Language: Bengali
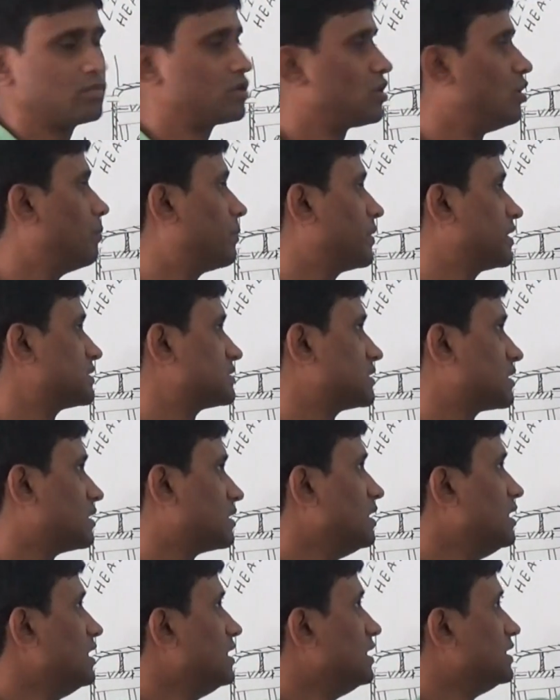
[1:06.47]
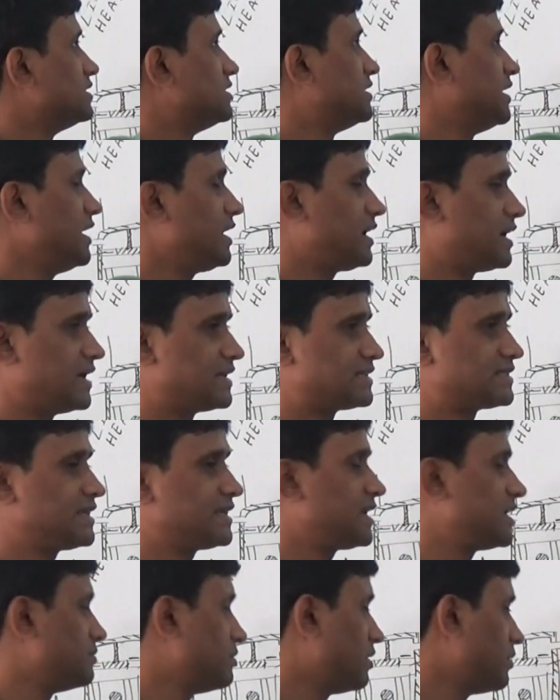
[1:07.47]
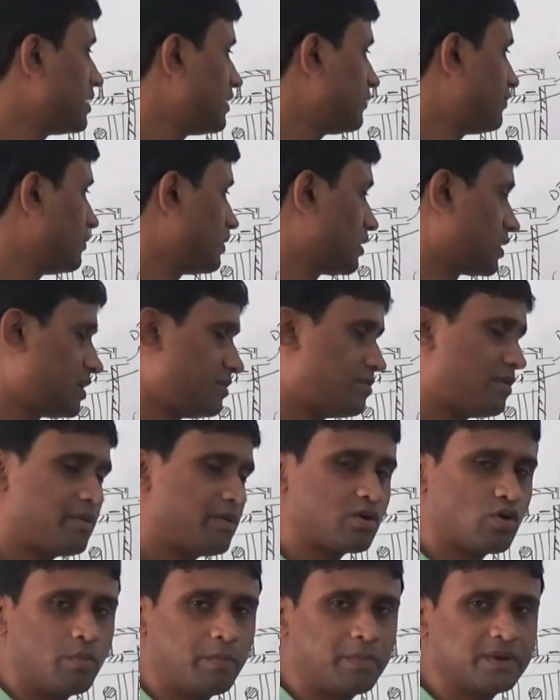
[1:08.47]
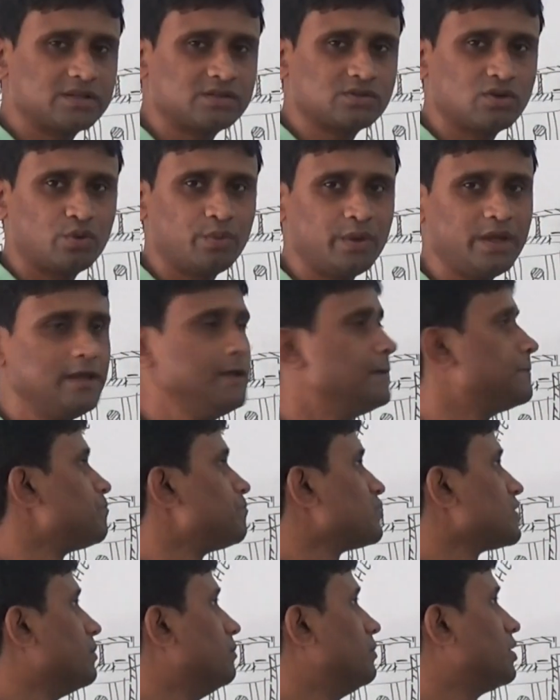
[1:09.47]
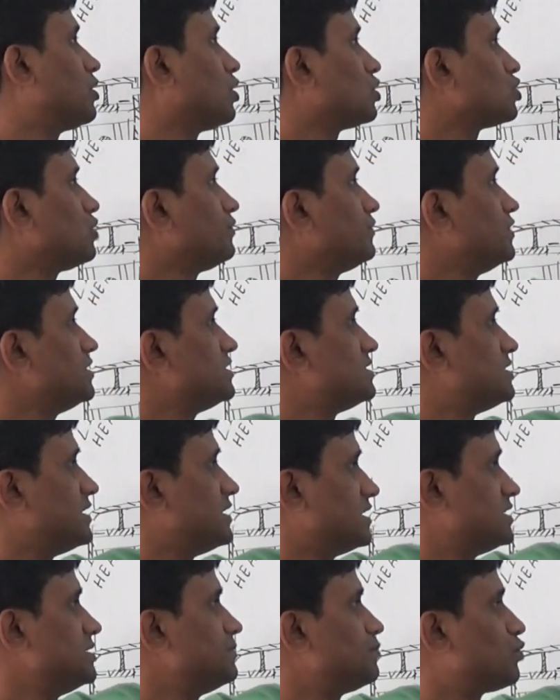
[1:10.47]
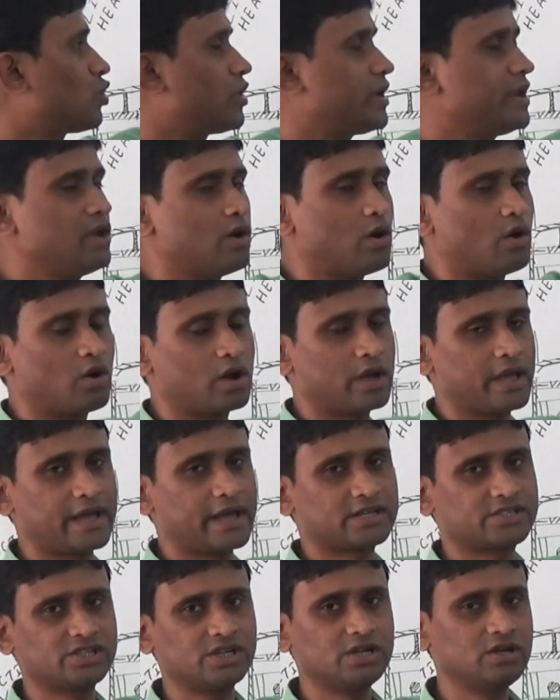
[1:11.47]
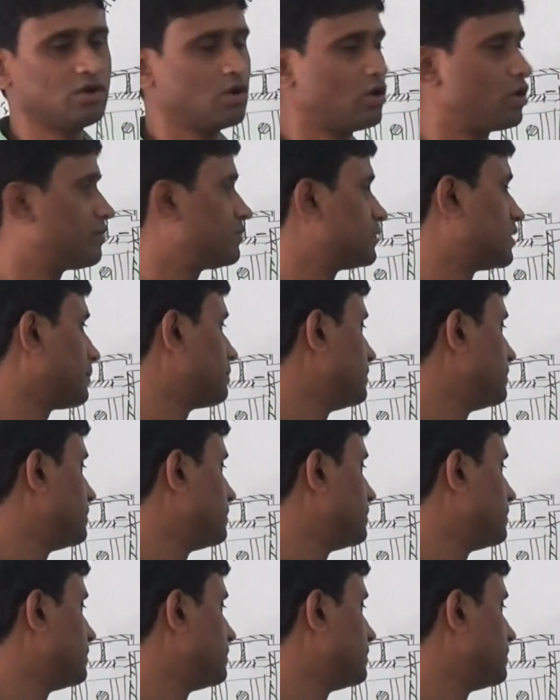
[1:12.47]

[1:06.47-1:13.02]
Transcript: কম্প্রেসার সে গ্যাসকে কীভাবে কীভাবে কম্প্রেস করবে বিকজ অফ দিস প্রোকেটিং অ্যাকশন অফ দ্য